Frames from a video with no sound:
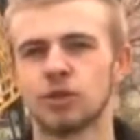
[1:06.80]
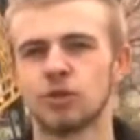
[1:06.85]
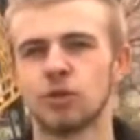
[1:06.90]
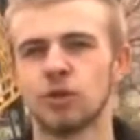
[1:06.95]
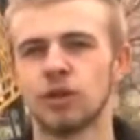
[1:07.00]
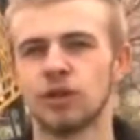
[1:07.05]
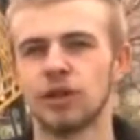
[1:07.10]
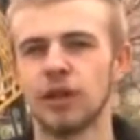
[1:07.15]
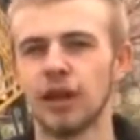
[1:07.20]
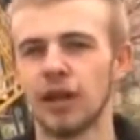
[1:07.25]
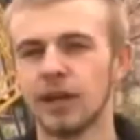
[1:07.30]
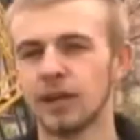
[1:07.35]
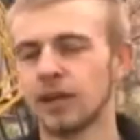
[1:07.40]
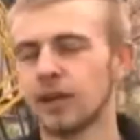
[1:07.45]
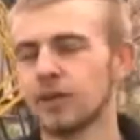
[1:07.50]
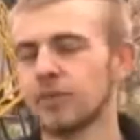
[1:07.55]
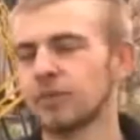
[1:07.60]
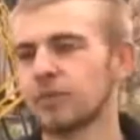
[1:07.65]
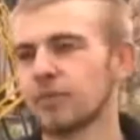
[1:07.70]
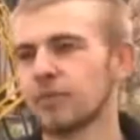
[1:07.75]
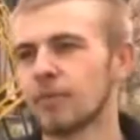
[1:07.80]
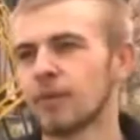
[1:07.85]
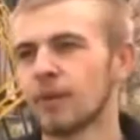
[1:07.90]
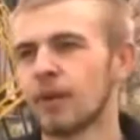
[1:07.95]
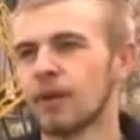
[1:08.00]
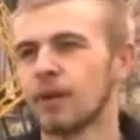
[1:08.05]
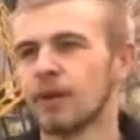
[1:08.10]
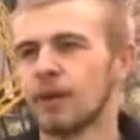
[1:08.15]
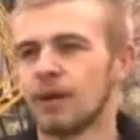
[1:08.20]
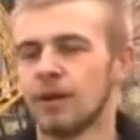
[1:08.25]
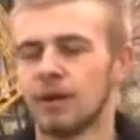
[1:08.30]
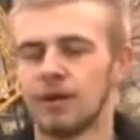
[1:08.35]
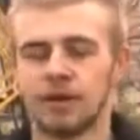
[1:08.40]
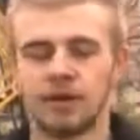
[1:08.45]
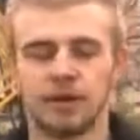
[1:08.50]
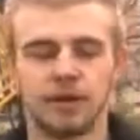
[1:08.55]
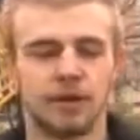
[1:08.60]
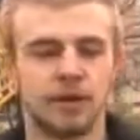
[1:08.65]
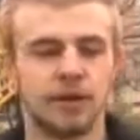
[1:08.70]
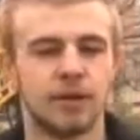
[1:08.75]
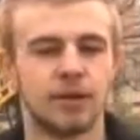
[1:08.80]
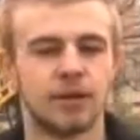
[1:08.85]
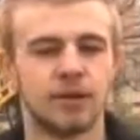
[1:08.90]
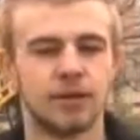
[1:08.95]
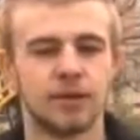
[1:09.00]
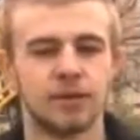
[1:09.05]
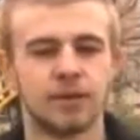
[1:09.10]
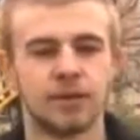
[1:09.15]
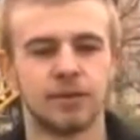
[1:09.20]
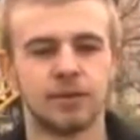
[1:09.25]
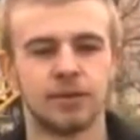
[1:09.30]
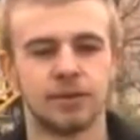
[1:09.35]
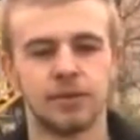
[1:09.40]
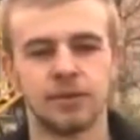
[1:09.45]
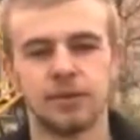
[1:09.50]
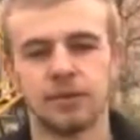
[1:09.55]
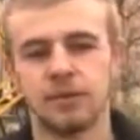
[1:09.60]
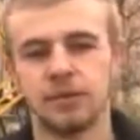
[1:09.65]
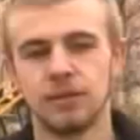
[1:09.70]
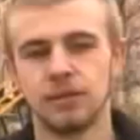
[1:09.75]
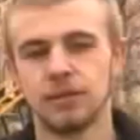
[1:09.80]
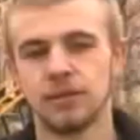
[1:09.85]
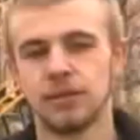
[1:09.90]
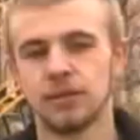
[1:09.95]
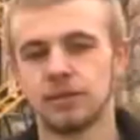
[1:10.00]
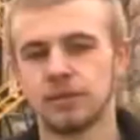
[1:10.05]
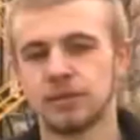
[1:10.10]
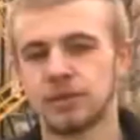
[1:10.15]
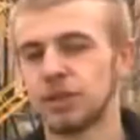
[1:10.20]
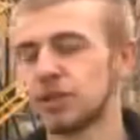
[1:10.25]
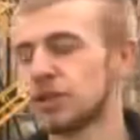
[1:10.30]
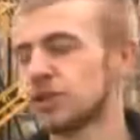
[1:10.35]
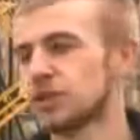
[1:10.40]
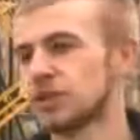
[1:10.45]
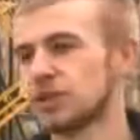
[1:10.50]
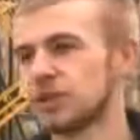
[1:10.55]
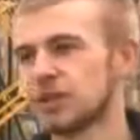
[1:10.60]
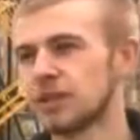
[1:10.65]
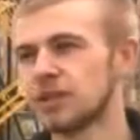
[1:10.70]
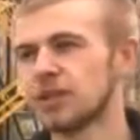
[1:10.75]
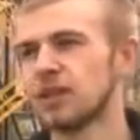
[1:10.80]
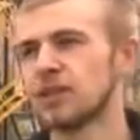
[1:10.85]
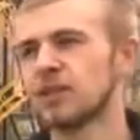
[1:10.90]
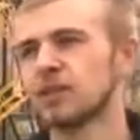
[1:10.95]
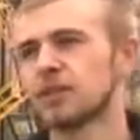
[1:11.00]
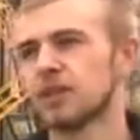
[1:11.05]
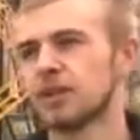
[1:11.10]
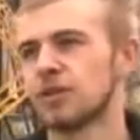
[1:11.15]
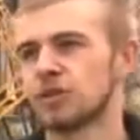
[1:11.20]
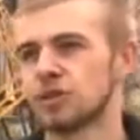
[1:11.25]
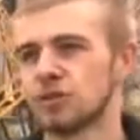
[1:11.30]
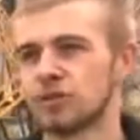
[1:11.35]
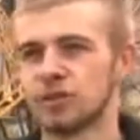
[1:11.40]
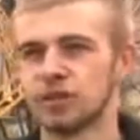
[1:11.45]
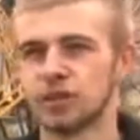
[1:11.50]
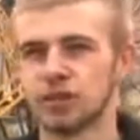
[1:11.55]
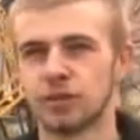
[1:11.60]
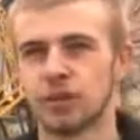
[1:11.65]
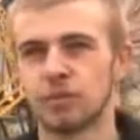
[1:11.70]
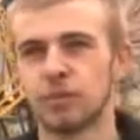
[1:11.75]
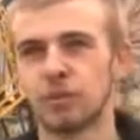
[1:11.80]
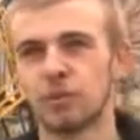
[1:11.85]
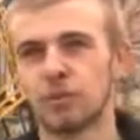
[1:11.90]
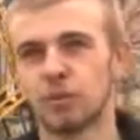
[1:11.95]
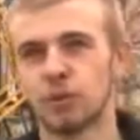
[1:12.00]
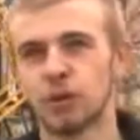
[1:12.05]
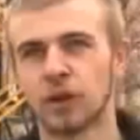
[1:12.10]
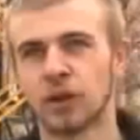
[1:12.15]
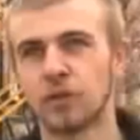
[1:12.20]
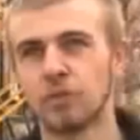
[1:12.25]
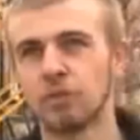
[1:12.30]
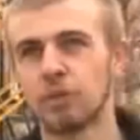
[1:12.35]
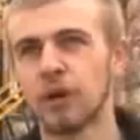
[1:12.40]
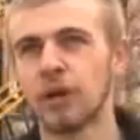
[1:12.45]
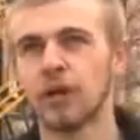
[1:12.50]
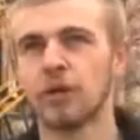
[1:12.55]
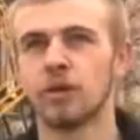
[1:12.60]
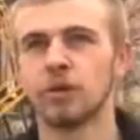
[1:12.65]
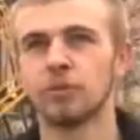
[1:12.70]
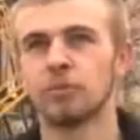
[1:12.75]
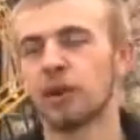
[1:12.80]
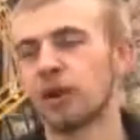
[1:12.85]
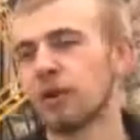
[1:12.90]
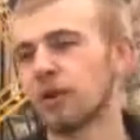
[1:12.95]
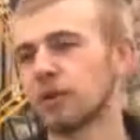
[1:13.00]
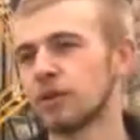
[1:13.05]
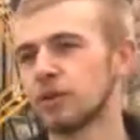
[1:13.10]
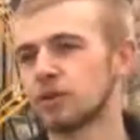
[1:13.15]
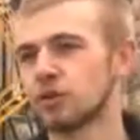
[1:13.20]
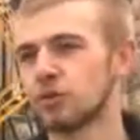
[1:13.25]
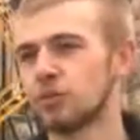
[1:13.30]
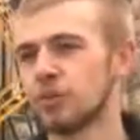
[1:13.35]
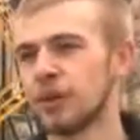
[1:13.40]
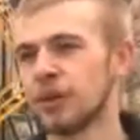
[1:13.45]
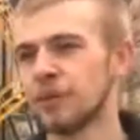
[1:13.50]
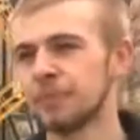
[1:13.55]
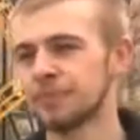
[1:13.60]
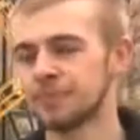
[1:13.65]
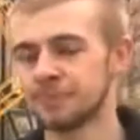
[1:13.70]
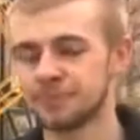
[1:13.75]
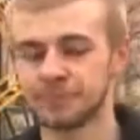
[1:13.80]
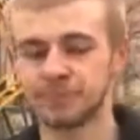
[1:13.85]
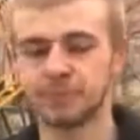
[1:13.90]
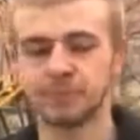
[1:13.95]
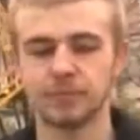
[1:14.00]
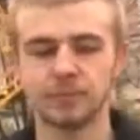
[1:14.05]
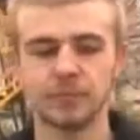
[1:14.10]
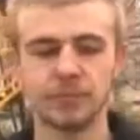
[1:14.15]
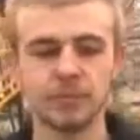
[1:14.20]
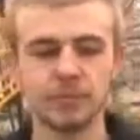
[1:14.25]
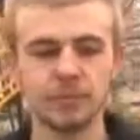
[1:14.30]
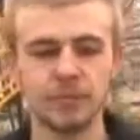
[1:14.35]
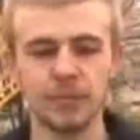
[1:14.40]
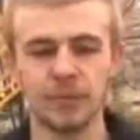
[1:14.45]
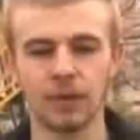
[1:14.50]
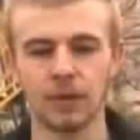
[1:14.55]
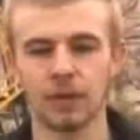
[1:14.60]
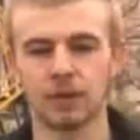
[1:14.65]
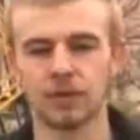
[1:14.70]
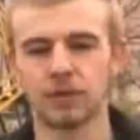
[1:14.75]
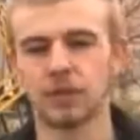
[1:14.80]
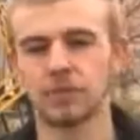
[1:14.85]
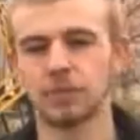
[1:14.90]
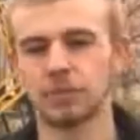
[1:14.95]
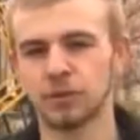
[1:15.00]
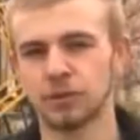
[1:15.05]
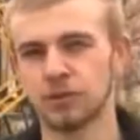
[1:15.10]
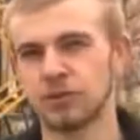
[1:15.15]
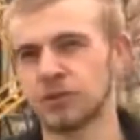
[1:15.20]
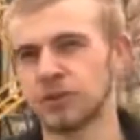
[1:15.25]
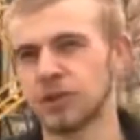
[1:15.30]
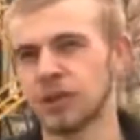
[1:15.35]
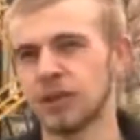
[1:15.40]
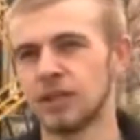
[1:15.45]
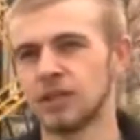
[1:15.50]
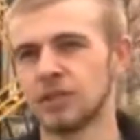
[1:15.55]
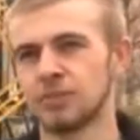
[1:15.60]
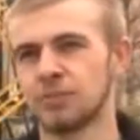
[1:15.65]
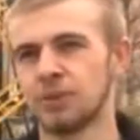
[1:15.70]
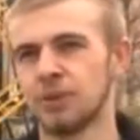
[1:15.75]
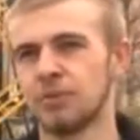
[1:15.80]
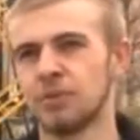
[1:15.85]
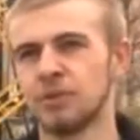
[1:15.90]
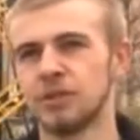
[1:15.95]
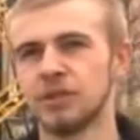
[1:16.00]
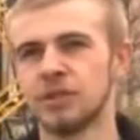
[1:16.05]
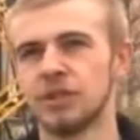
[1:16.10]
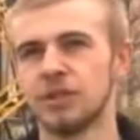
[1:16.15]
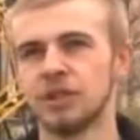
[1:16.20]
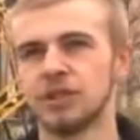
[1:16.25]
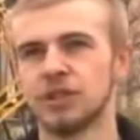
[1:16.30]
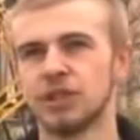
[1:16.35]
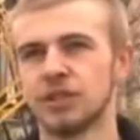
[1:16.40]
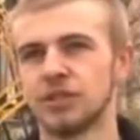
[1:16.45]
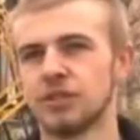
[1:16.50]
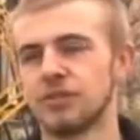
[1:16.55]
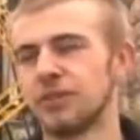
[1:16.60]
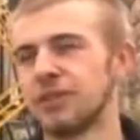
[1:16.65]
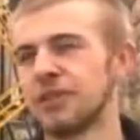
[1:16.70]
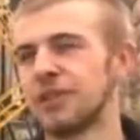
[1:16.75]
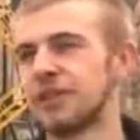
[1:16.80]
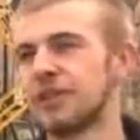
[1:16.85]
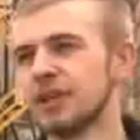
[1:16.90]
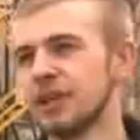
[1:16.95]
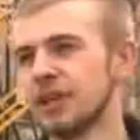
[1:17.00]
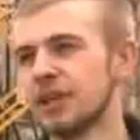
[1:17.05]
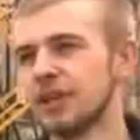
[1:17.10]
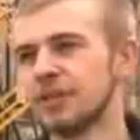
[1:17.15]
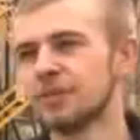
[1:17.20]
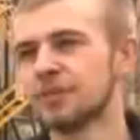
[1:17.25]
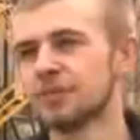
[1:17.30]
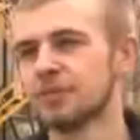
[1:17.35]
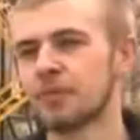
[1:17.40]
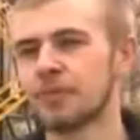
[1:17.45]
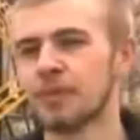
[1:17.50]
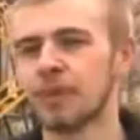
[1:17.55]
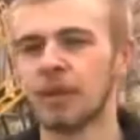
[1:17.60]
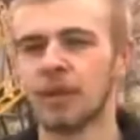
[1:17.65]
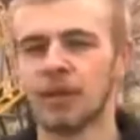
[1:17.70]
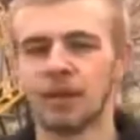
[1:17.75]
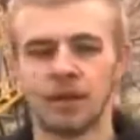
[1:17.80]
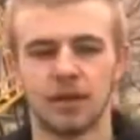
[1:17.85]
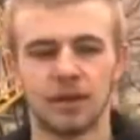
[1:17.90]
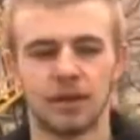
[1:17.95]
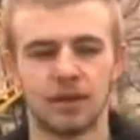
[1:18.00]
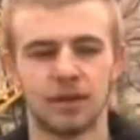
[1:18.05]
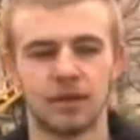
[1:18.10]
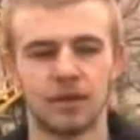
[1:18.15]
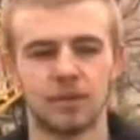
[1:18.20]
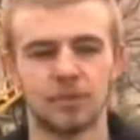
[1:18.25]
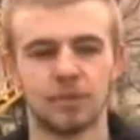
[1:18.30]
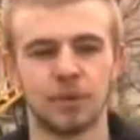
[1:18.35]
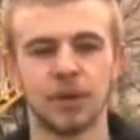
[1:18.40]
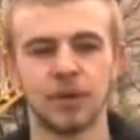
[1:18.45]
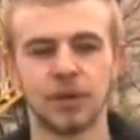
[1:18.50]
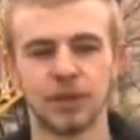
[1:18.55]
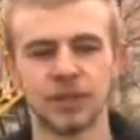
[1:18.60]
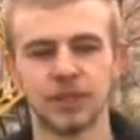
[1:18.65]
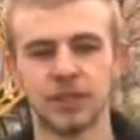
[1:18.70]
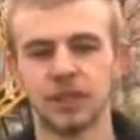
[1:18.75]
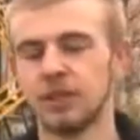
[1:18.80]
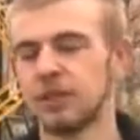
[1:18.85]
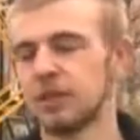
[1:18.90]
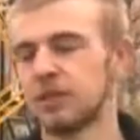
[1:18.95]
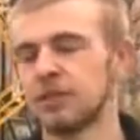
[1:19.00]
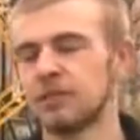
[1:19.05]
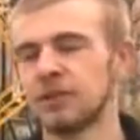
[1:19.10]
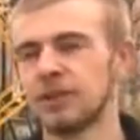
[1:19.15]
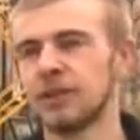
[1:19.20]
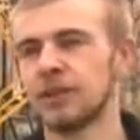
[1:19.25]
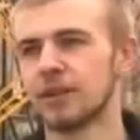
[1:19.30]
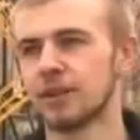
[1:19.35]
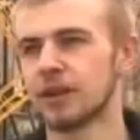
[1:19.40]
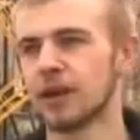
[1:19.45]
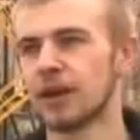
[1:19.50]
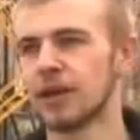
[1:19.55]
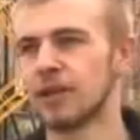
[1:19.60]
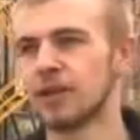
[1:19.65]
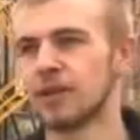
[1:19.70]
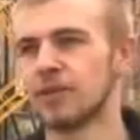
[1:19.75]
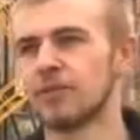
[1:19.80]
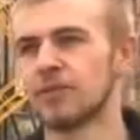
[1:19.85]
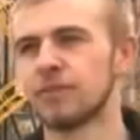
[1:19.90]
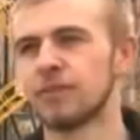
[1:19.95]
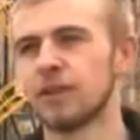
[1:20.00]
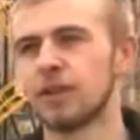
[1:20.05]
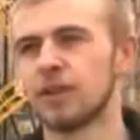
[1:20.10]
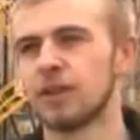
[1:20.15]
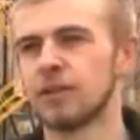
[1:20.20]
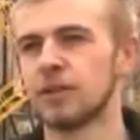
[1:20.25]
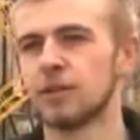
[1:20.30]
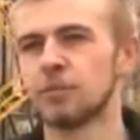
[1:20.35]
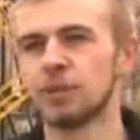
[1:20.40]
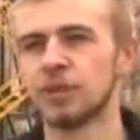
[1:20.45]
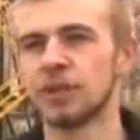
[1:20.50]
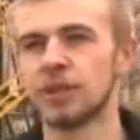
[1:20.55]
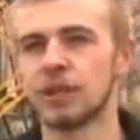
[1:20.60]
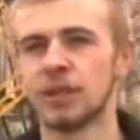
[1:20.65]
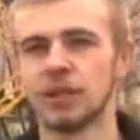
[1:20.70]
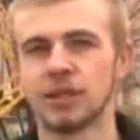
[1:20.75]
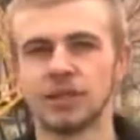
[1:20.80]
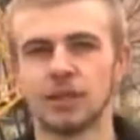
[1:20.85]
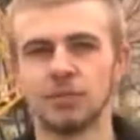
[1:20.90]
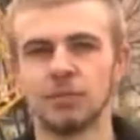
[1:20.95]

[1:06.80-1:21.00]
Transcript: стройотряды. Э, и через интернет я уже вышел напрямую на компанию, отправил резюме. Со мной связались приблизительно через две недели э, пригласили в отдел кадров на дополнительное